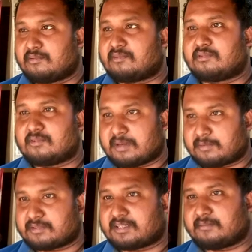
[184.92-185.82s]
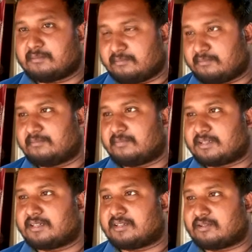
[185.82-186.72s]
অন্য কোনো ব্যবস্থা
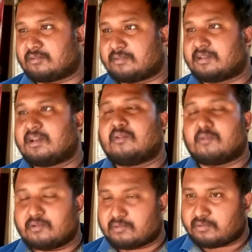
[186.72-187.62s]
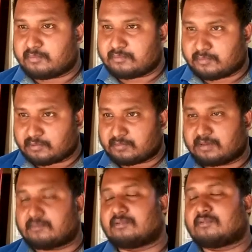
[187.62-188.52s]
বেছে নিতে হবে অন্য কোনো অথবা
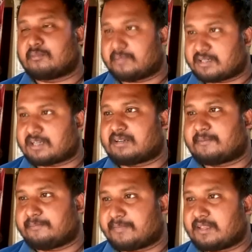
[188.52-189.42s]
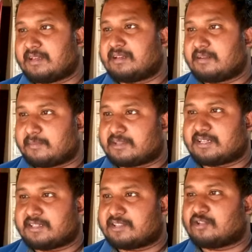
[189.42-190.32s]
অন্য কোনো পেশা
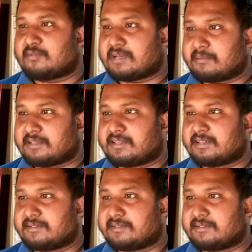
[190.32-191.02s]
পেশায় যেতে হবে আমাদের